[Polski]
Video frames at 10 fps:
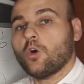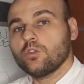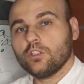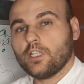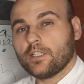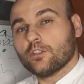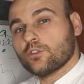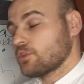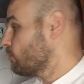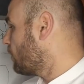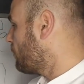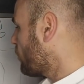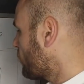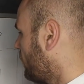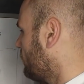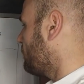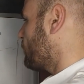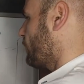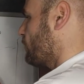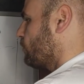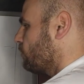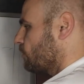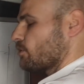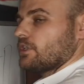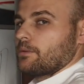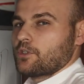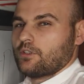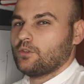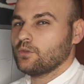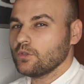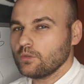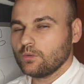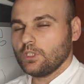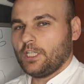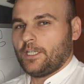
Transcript: tyle to skrzydło może przesunąć nam się do tyłu.